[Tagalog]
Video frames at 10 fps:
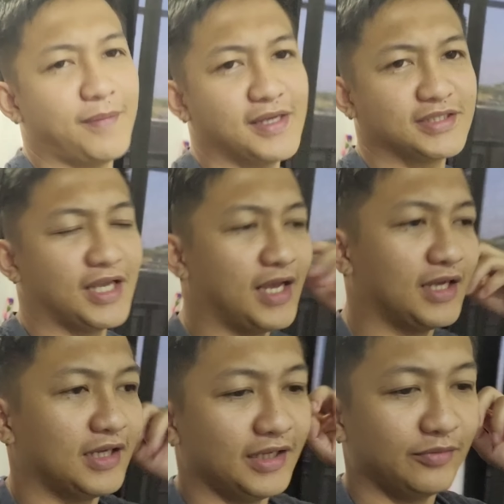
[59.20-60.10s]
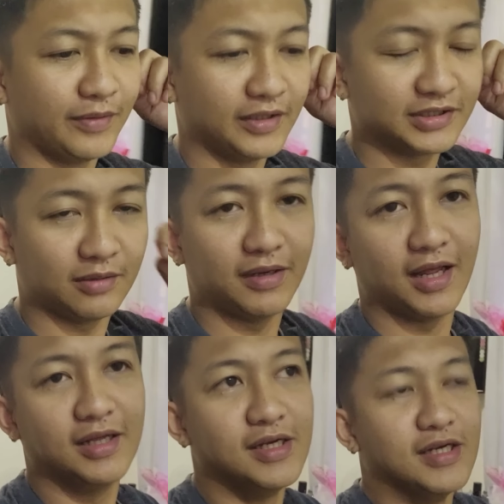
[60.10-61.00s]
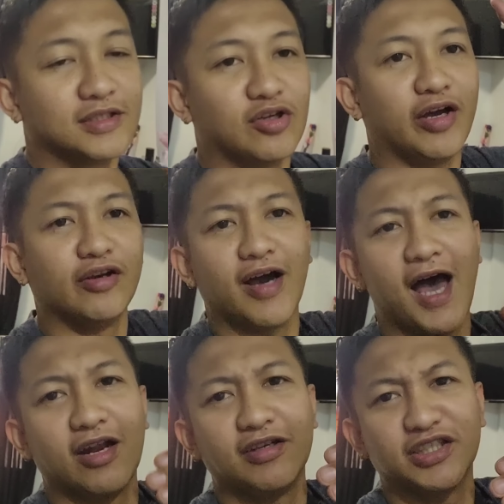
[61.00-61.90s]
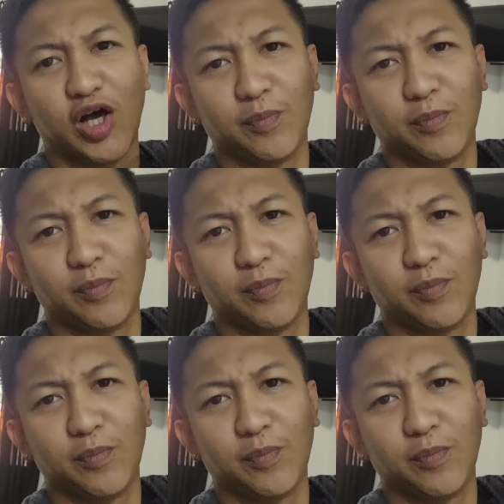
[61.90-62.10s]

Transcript: pa sa ano pala sa kabila. So ngayong araw na to,